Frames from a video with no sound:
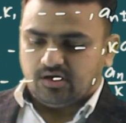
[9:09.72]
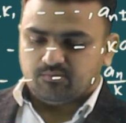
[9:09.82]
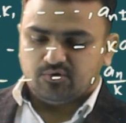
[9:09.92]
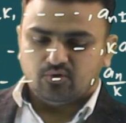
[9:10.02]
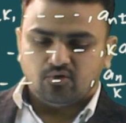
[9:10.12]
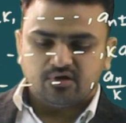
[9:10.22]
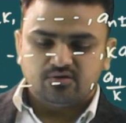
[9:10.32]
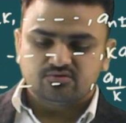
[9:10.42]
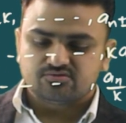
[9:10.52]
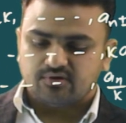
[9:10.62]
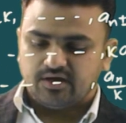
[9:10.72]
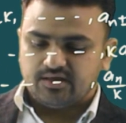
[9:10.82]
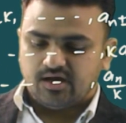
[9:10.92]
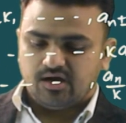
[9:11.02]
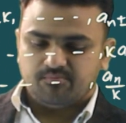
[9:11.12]
अब लॉग यूज़ हो रहा है
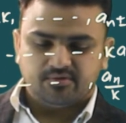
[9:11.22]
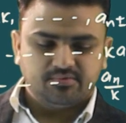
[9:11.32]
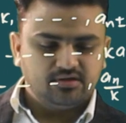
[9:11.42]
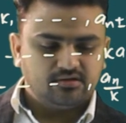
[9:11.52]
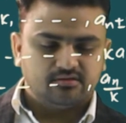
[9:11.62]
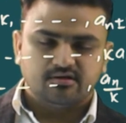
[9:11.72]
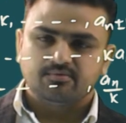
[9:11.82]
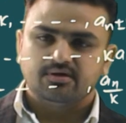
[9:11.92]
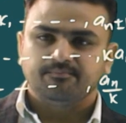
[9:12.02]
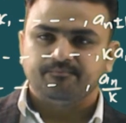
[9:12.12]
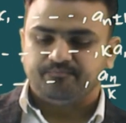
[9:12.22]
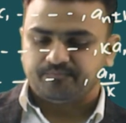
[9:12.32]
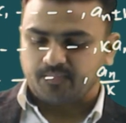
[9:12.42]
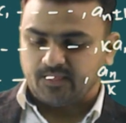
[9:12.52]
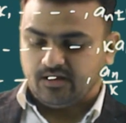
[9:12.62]
यहाँ पे भी इधर भी
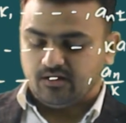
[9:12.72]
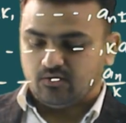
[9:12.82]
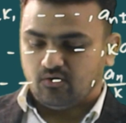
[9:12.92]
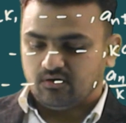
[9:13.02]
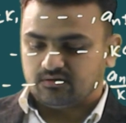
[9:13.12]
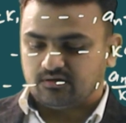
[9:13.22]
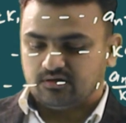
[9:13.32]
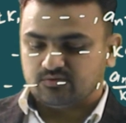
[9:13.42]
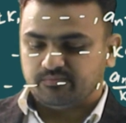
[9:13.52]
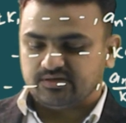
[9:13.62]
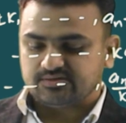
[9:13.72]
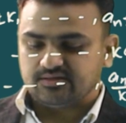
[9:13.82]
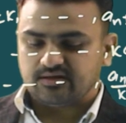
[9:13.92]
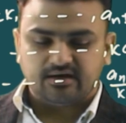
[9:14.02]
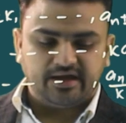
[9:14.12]
है ना लॉग का जो बेस है
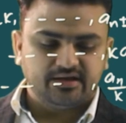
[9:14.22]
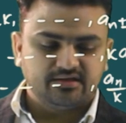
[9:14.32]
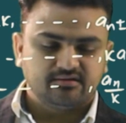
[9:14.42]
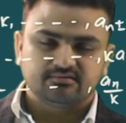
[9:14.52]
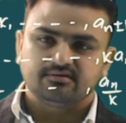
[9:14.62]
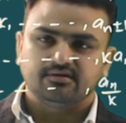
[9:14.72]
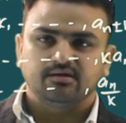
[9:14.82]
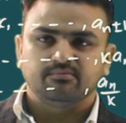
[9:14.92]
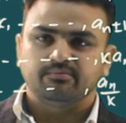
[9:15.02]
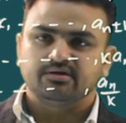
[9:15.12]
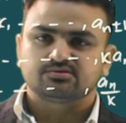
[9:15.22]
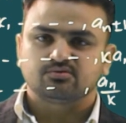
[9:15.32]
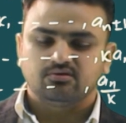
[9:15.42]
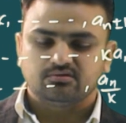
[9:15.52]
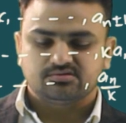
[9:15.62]
इधर नाइन है इधर थ्री है हमें बेस
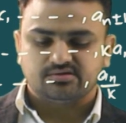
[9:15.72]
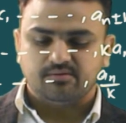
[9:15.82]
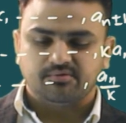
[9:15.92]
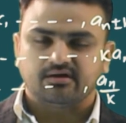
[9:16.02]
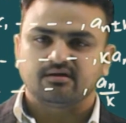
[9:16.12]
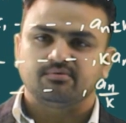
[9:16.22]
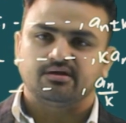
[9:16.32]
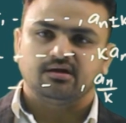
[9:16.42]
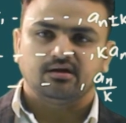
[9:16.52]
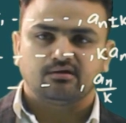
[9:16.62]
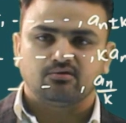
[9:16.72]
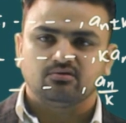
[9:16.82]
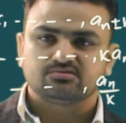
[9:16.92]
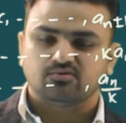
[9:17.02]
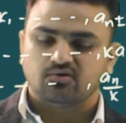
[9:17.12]
को सेम करना पड़ेगा अगर
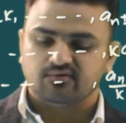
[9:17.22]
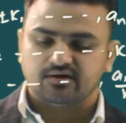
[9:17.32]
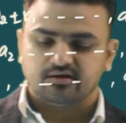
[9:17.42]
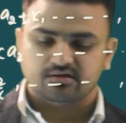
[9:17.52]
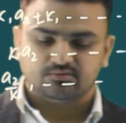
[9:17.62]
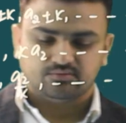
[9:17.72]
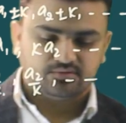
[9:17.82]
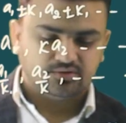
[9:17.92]
लॉग सॉल्व करना है तो